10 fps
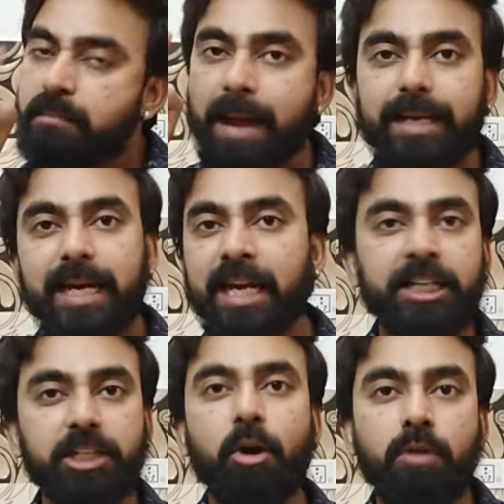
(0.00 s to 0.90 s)
मैं
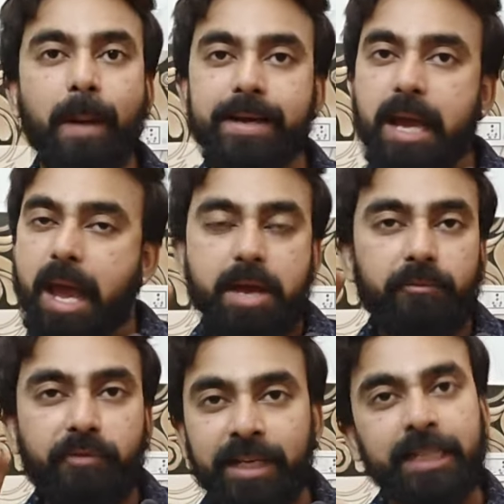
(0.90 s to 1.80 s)
गारंटी कहूँगा भाई
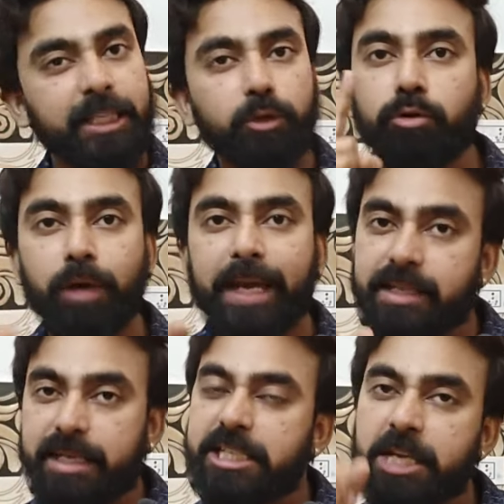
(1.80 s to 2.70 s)
विलन की धुलाई
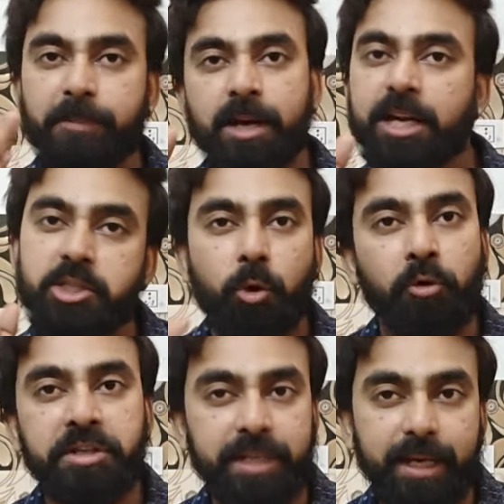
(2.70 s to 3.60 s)
इसी पंखे से
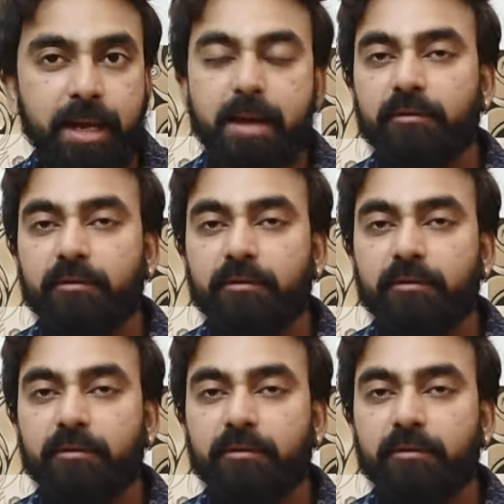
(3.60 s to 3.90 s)
होनी है